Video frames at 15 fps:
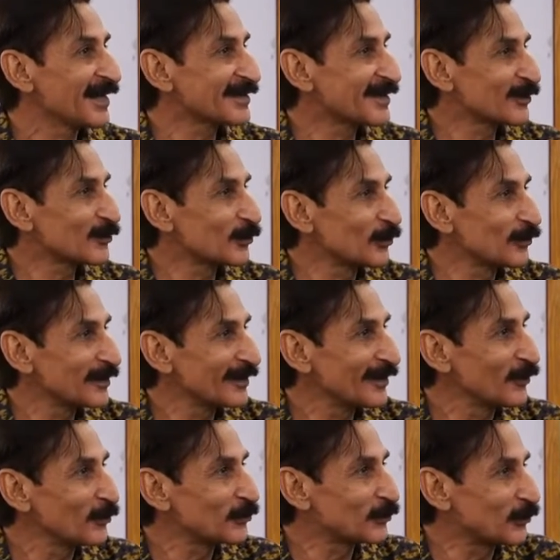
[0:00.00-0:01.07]
अच्छा वाँ, वाँ।
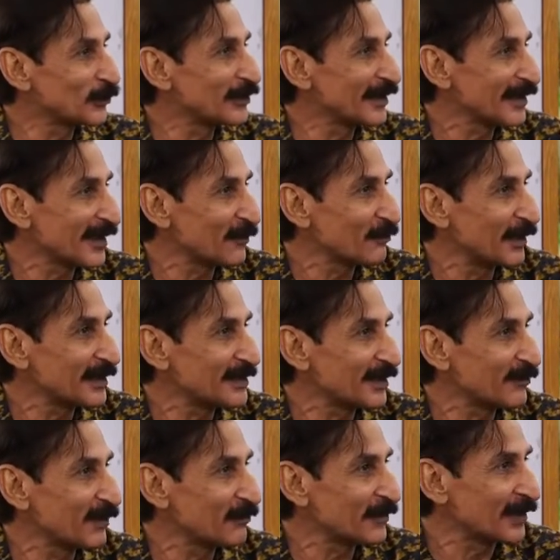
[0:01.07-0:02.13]
वो थोड़ी देर के बाद
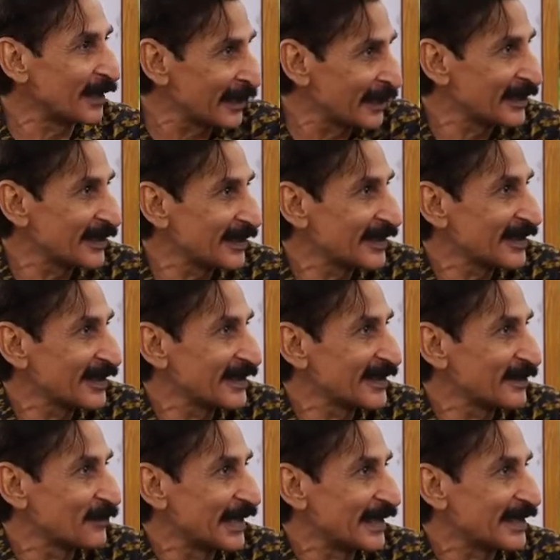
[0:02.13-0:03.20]
जब हम खाना खाने के
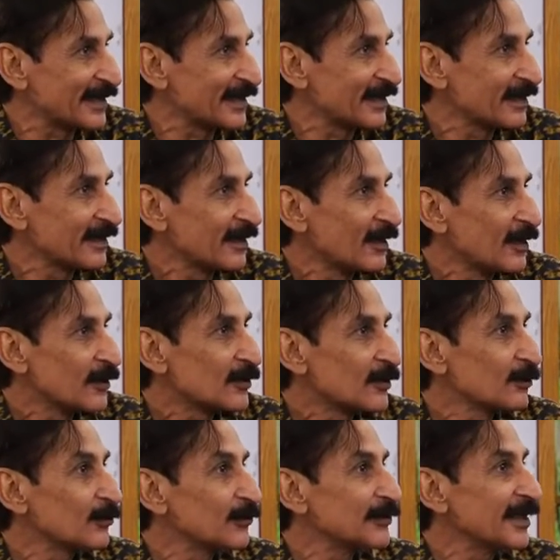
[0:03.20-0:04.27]
लिए बैठे हम्म।
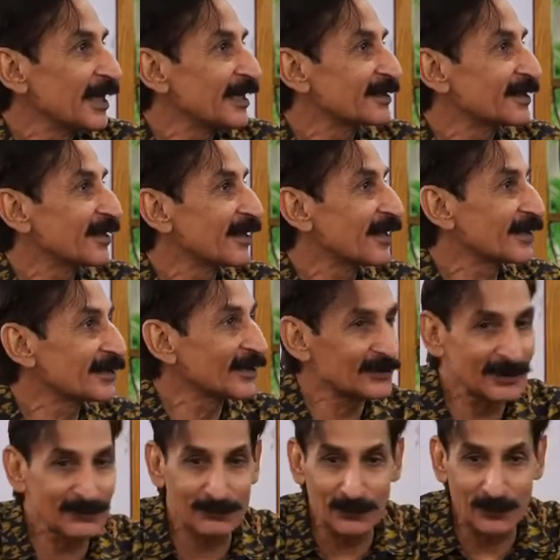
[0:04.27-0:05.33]
तो मुझे ऐसे लगा
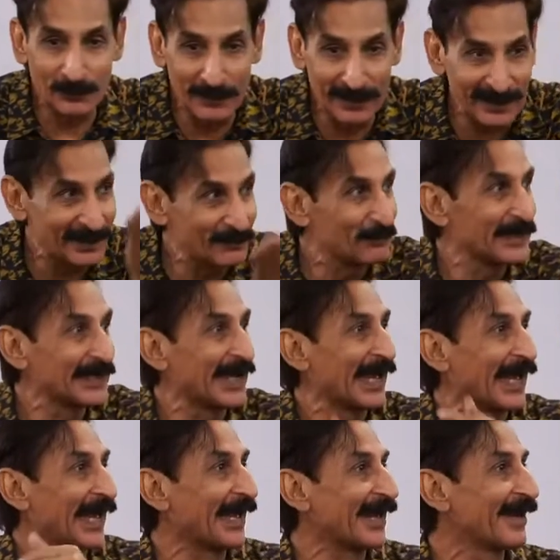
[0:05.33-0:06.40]
जैसे वो मेरी अम्मी
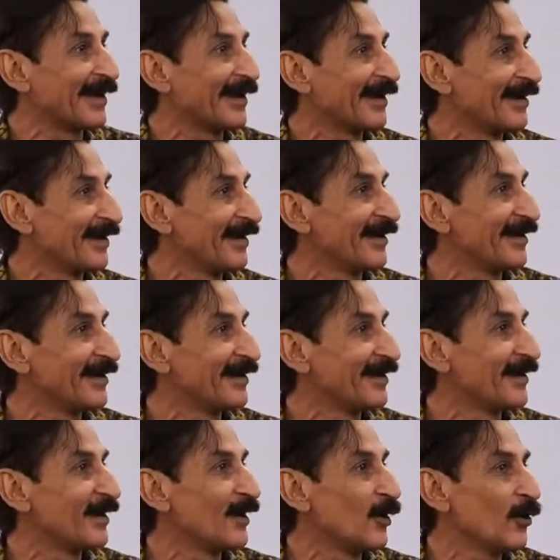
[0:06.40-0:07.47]
है
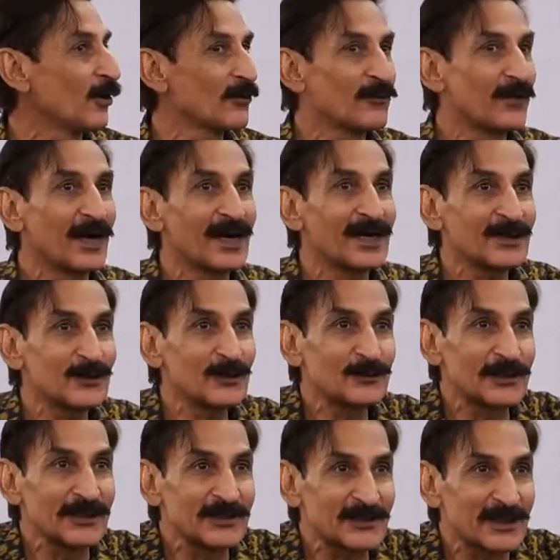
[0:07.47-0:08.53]
और वहाँ के जो
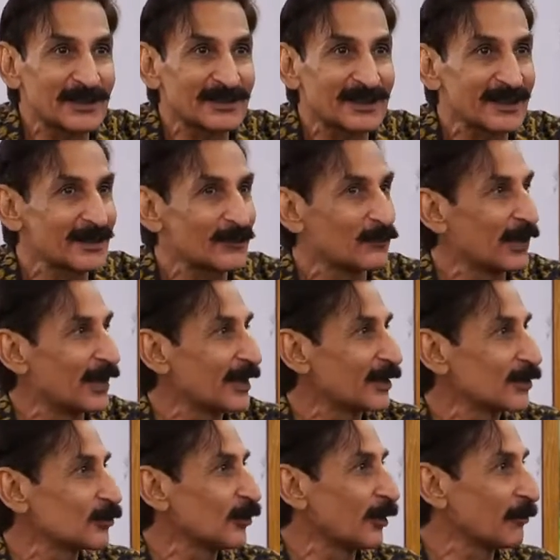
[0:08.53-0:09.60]
टीचर थे वहाँ
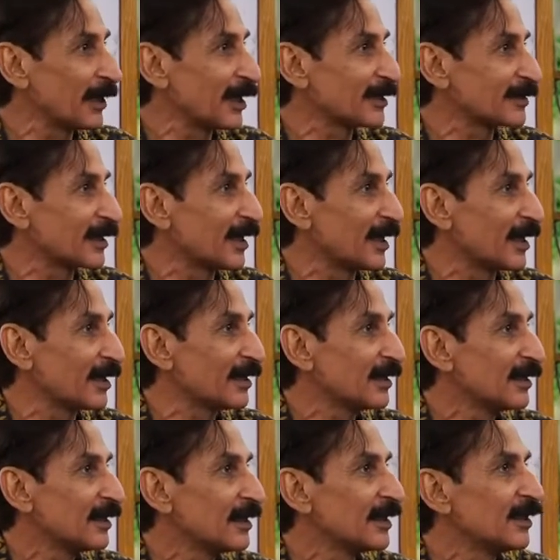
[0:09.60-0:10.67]
का जो अमला था
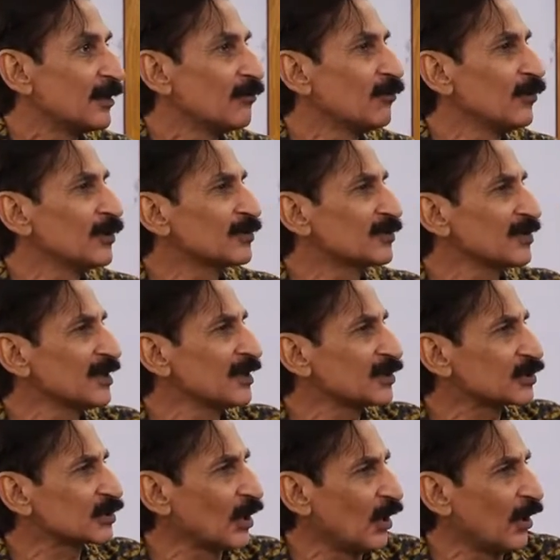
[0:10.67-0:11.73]
वो इतने
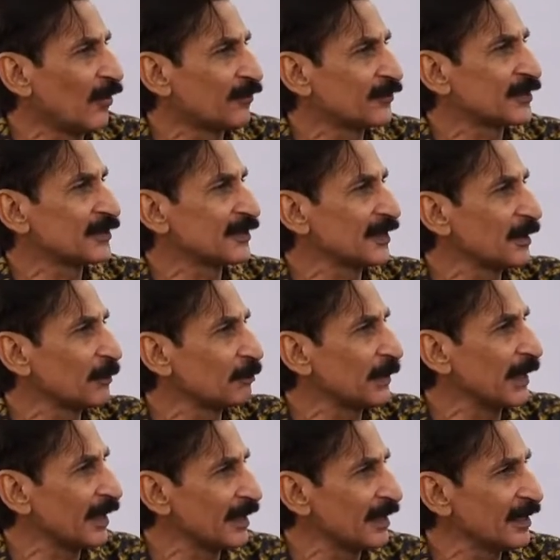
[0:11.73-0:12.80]
सॉफ्ट इतने
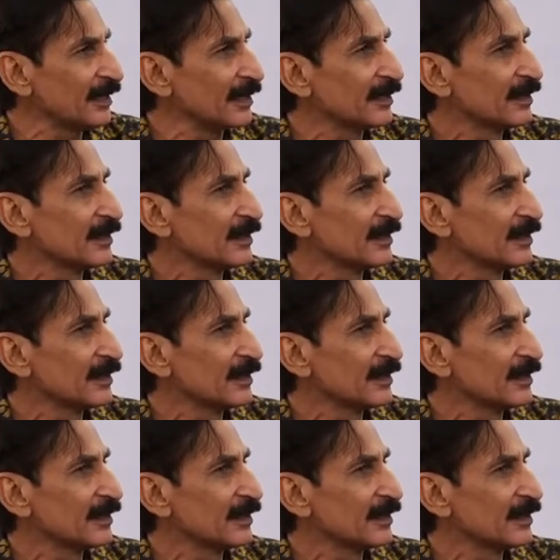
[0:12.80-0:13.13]
प्यारे